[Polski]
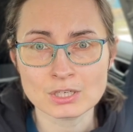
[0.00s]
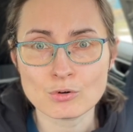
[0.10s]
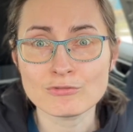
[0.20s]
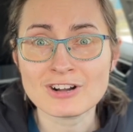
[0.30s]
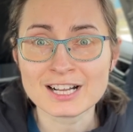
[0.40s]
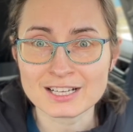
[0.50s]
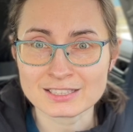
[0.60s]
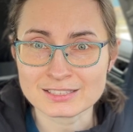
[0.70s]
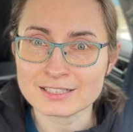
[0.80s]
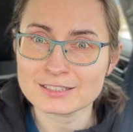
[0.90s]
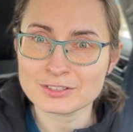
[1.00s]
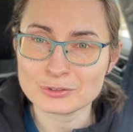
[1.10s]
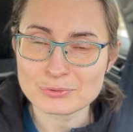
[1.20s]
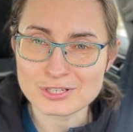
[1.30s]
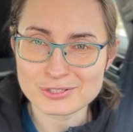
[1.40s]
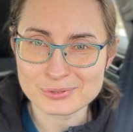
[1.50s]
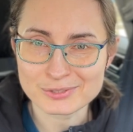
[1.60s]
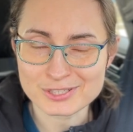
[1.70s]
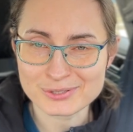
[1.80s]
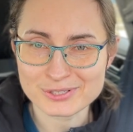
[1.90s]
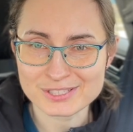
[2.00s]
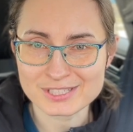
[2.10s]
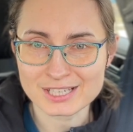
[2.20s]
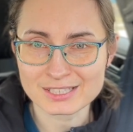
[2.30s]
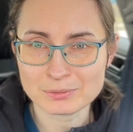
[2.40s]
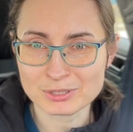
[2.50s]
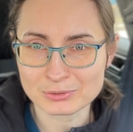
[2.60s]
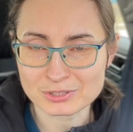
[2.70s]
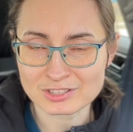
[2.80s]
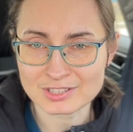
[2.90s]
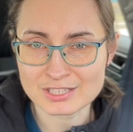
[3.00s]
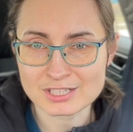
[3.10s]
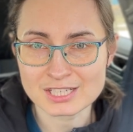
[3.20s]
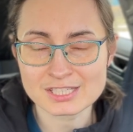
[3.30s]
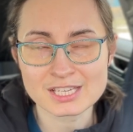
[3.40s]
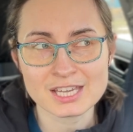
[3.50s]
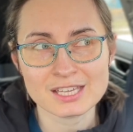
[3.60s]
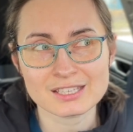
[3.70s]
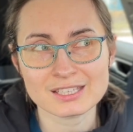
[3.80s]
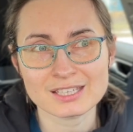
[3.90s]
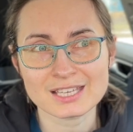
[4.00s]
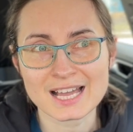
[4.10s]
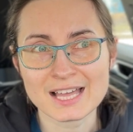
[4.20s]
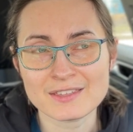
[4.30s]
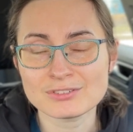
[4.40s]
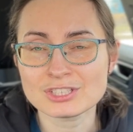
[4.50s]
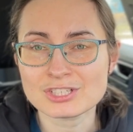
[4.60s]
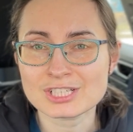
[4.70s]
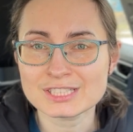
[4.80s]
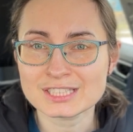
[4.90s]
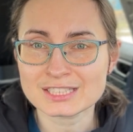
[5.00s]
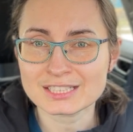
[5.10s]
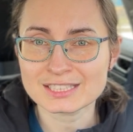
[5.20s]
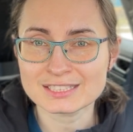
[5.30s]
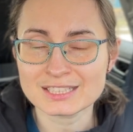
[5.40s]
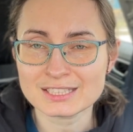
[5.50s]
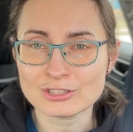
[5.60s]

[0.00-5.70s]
Uwaga, tragedie są częścią naszego życia i będą się zdarzać, e, a nawet jeżeli nie tragedie,